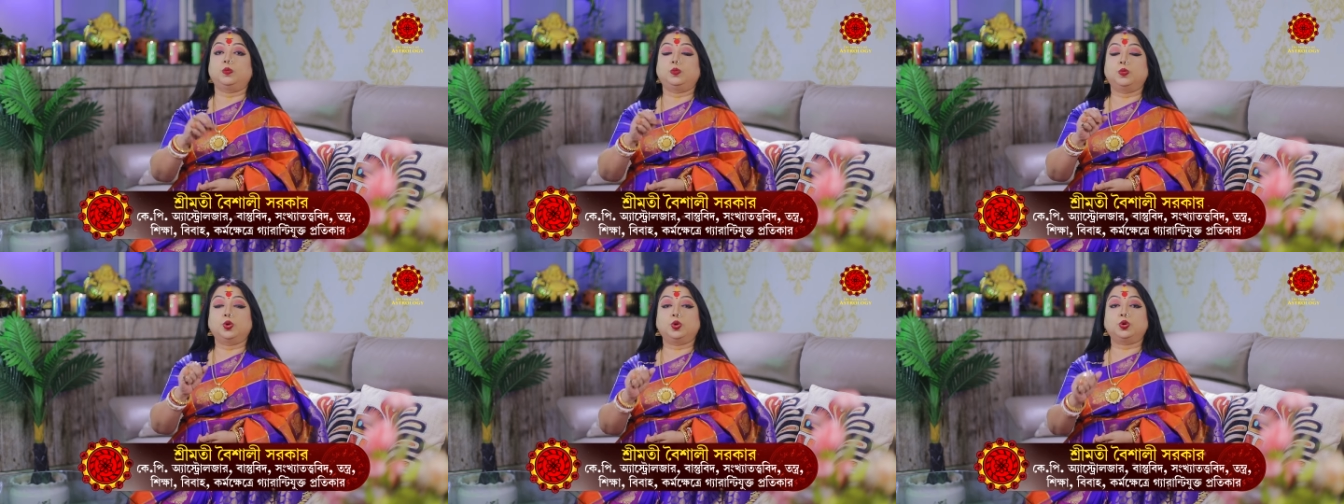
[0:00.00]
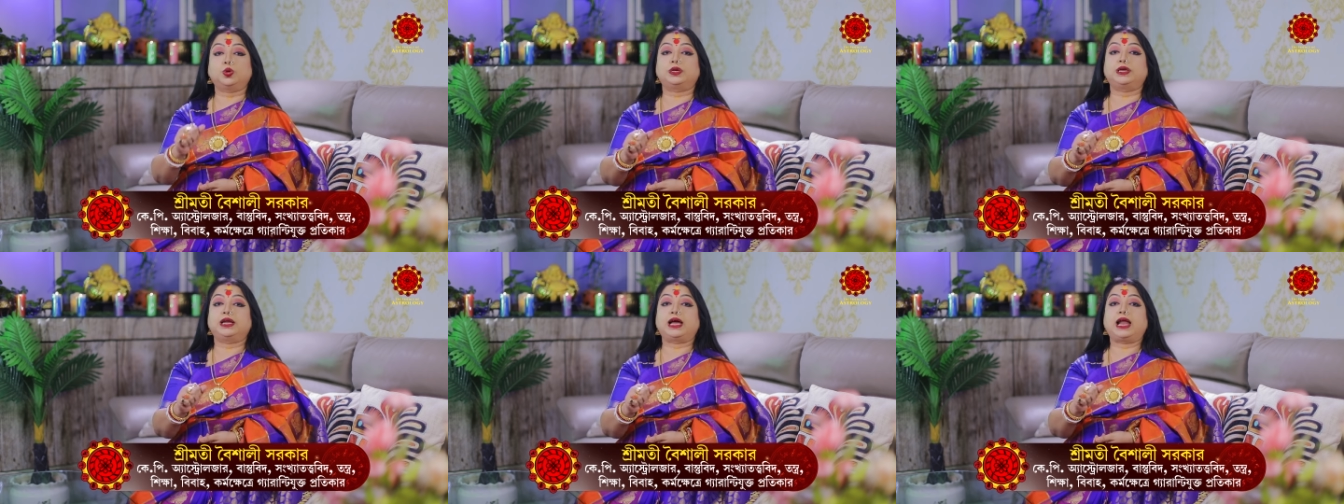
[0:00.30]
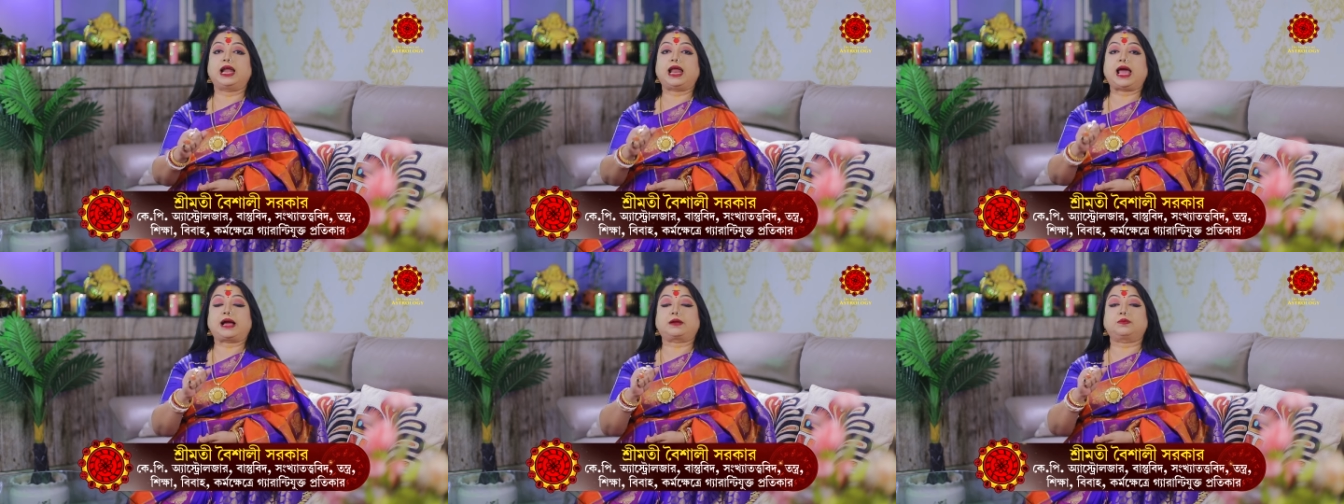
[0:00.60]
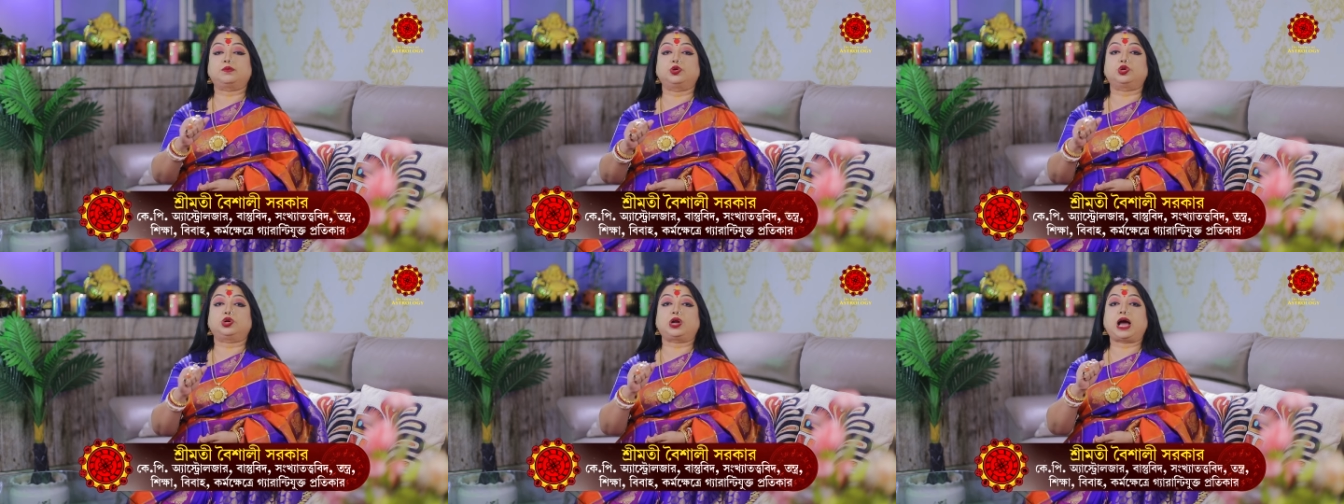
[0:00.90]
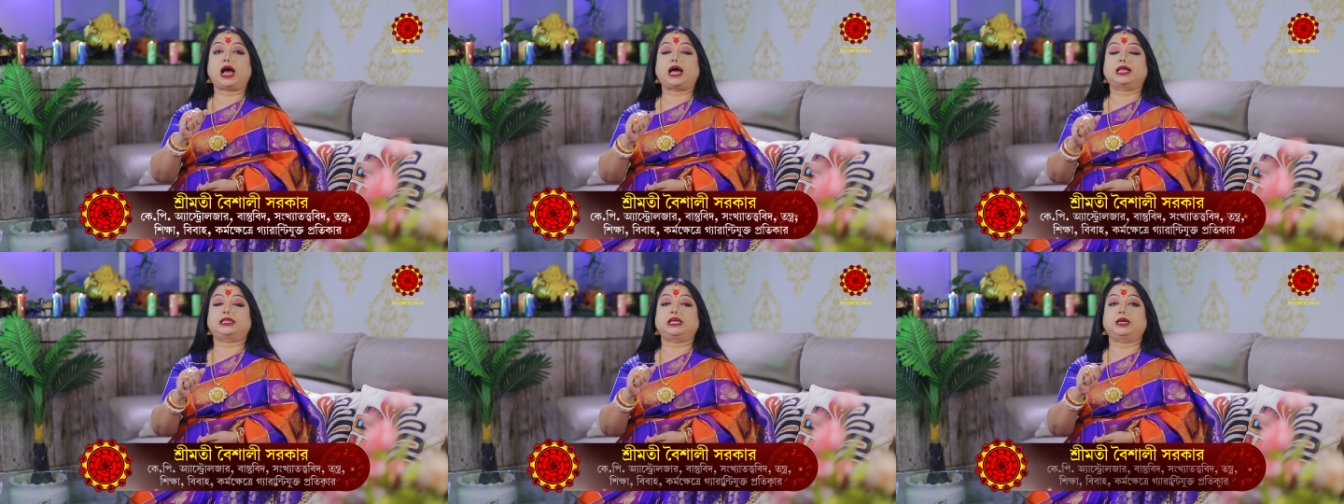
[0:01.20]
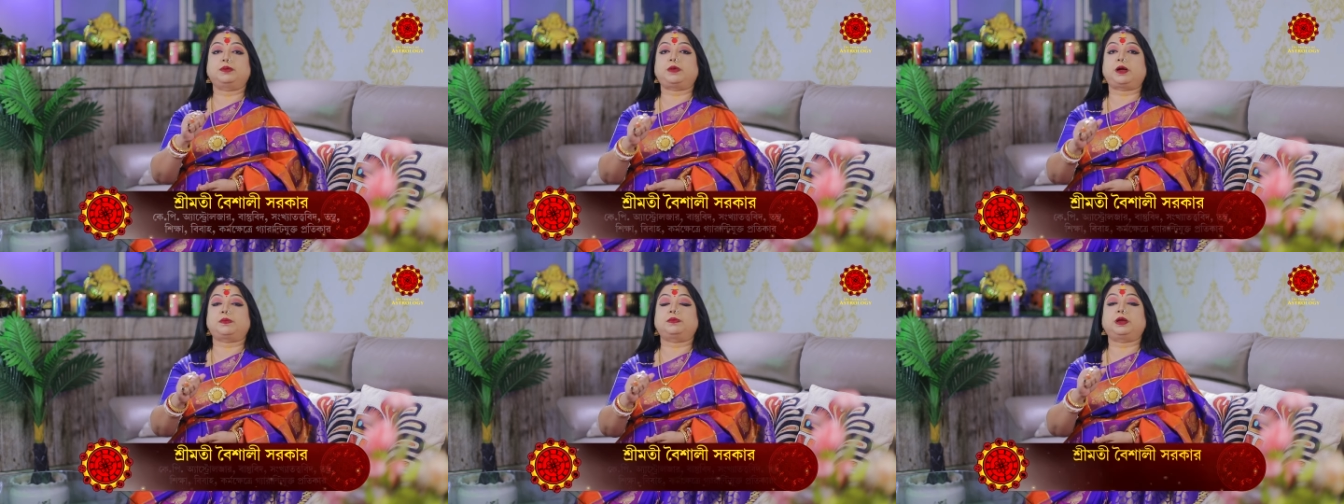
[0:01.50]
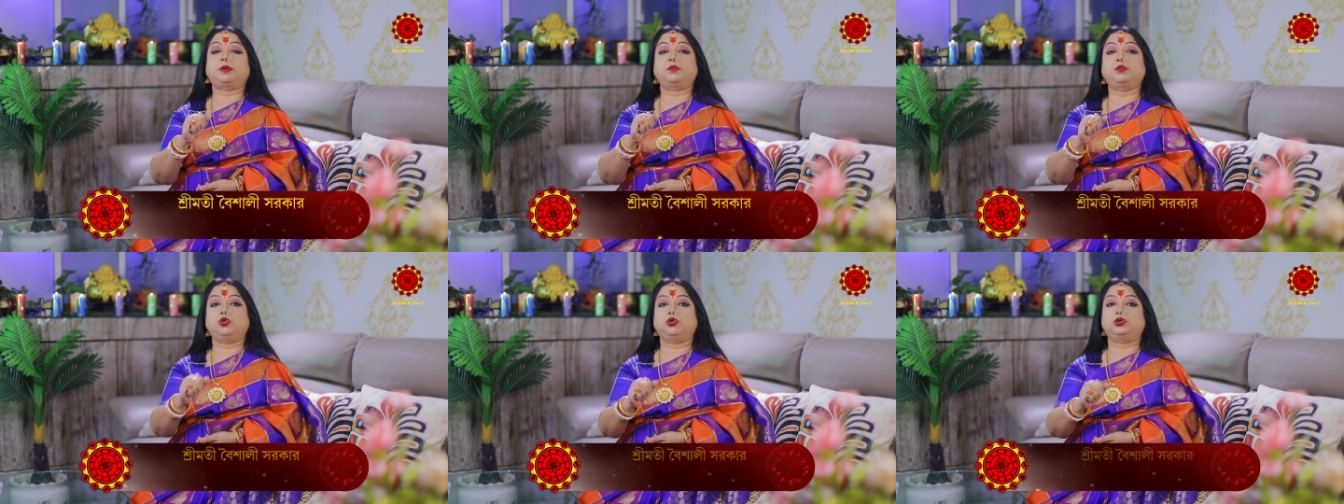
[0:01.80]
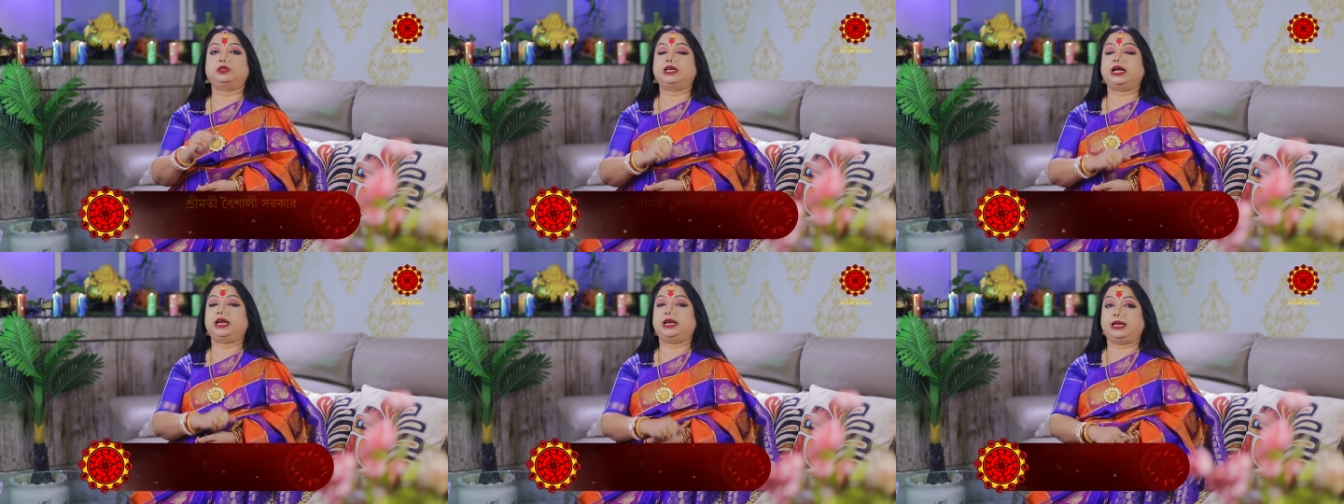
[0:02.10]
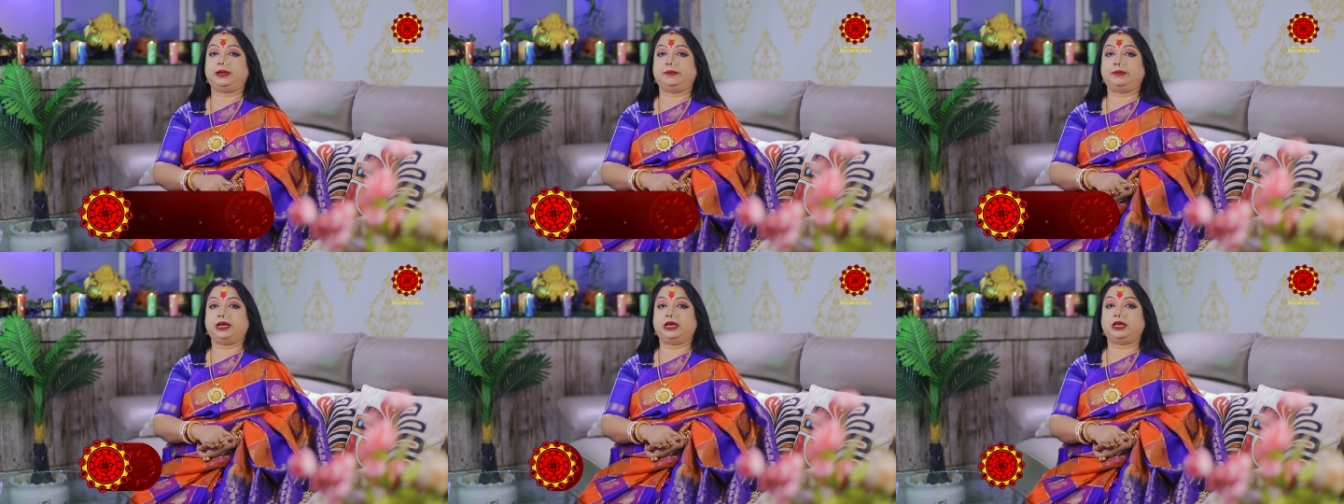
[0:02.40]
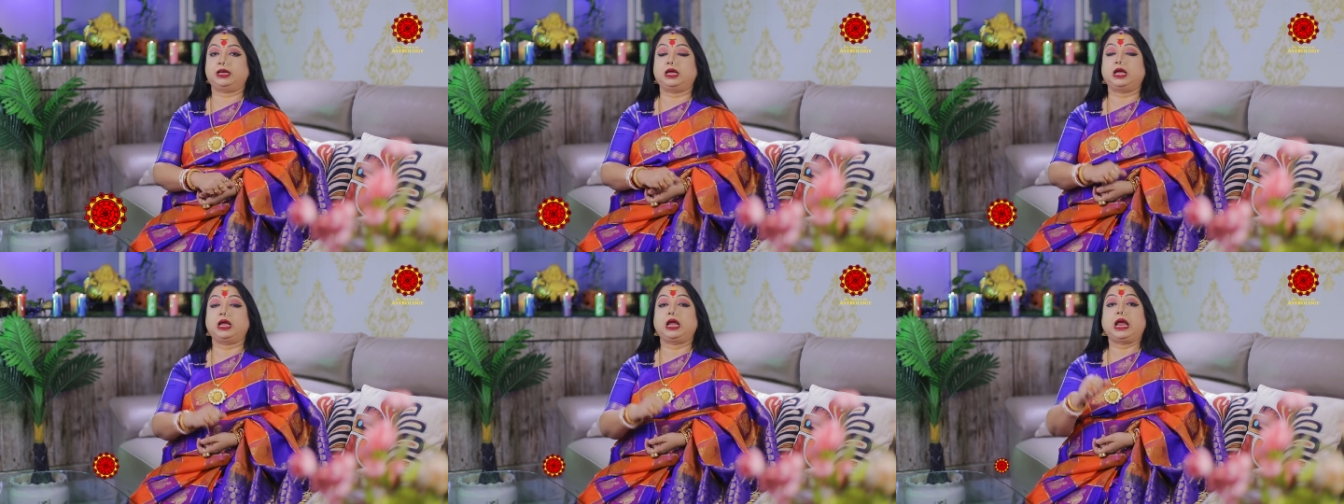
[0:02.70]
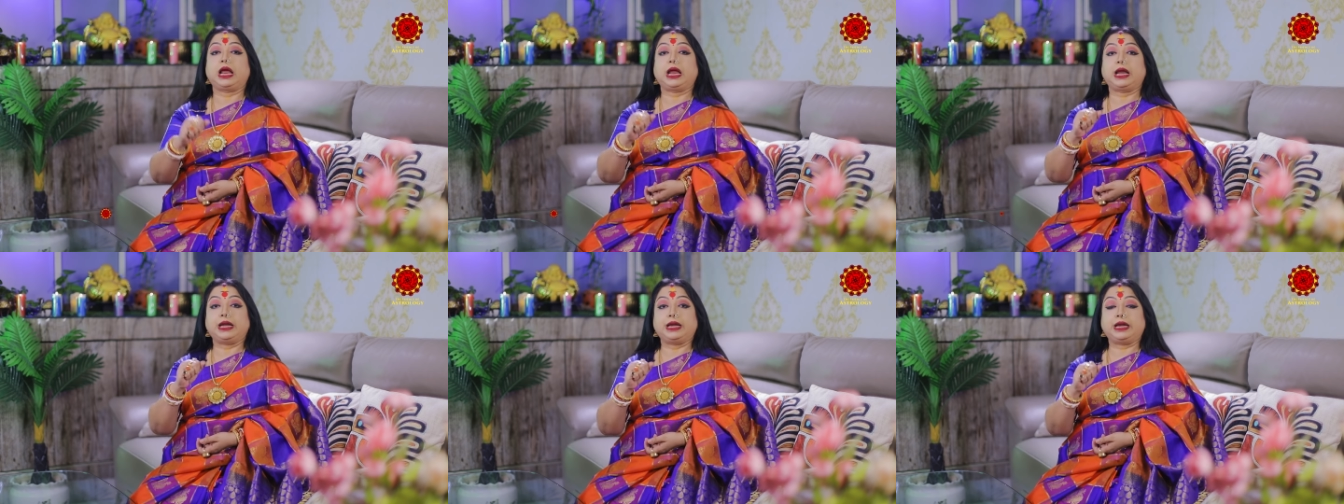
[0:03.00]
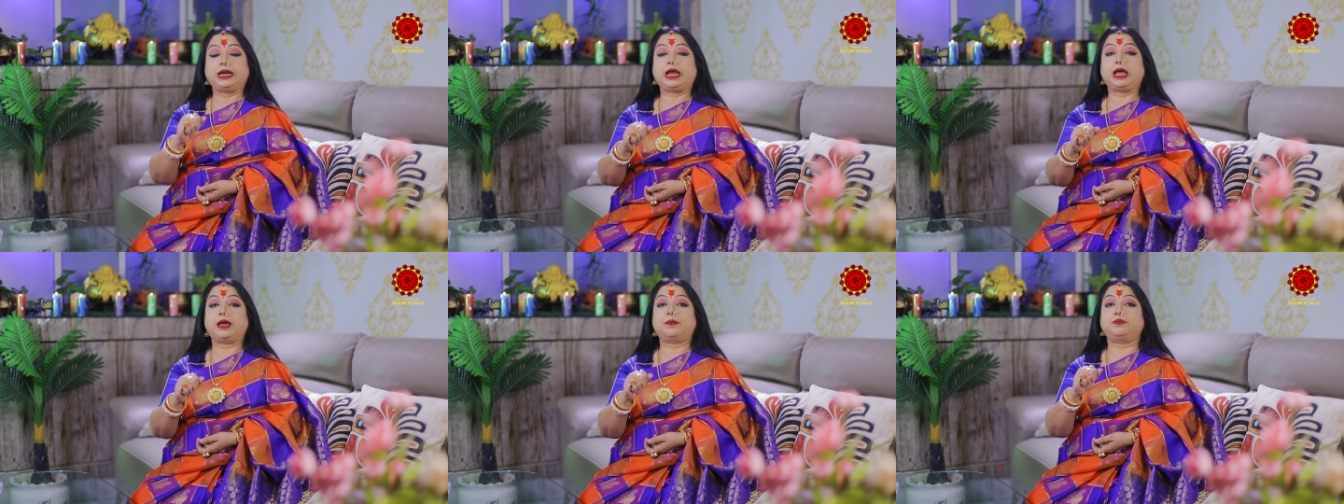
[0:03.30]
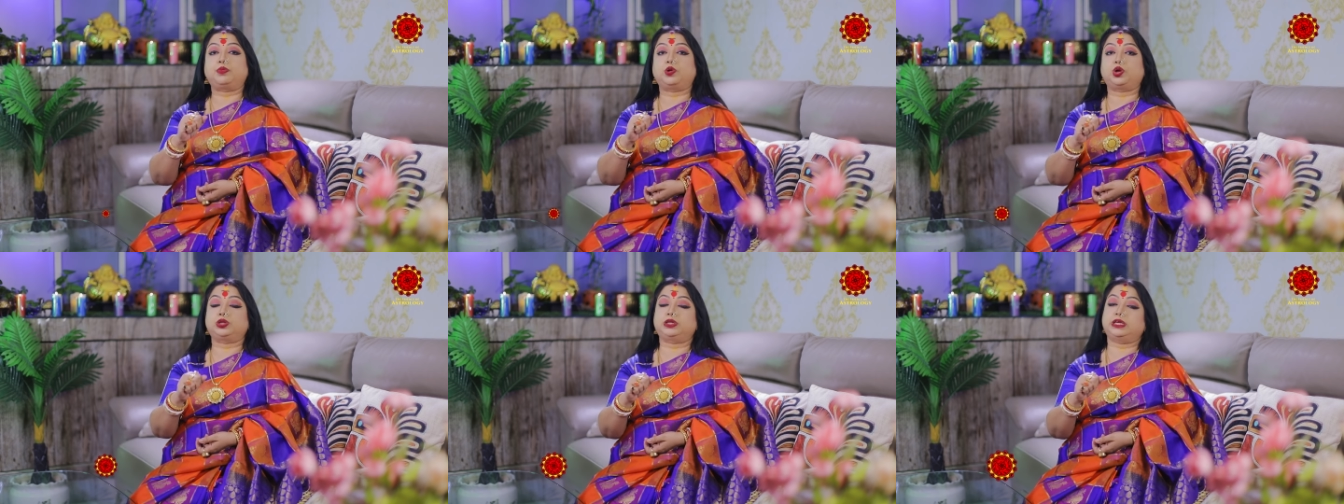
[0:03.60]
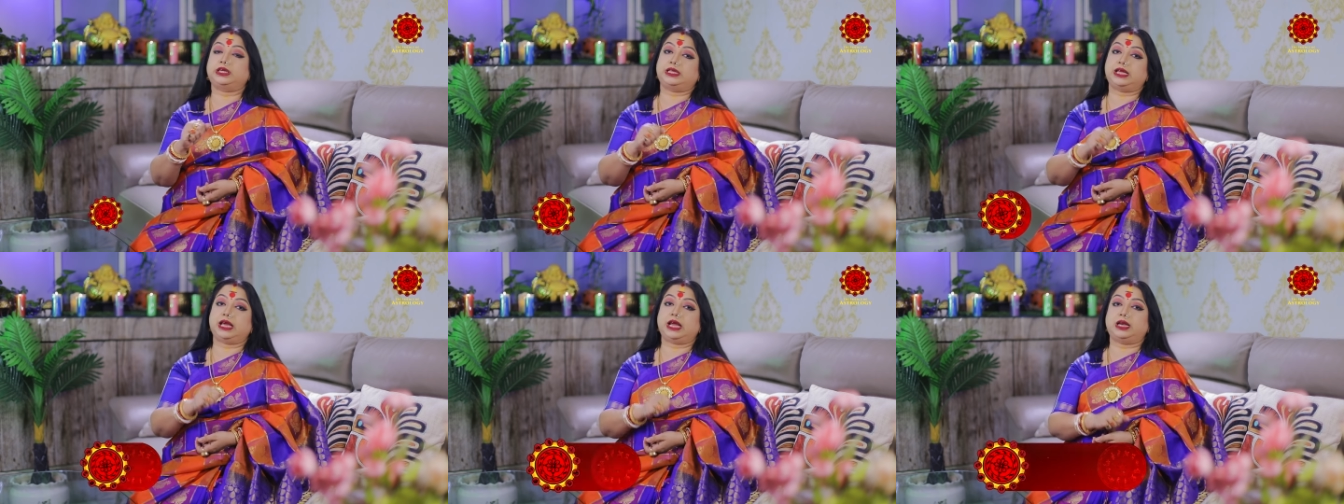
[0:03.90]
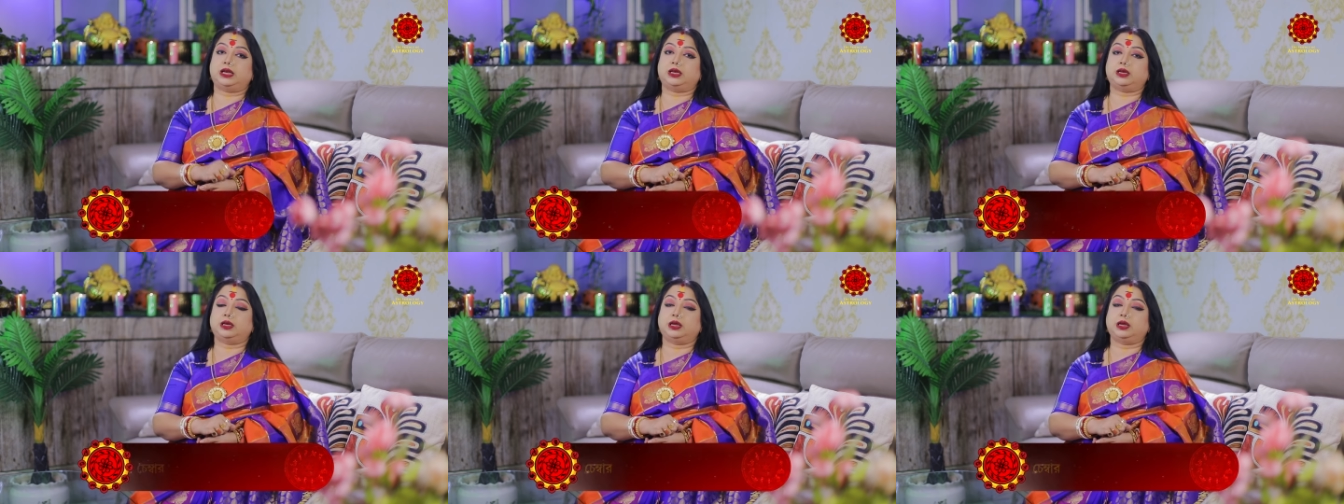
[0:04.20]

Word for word: মুগ ডাল এক মুঠো হাতের মাপের মুগ ডাল নেবেন নিয়ে প্রতিদিন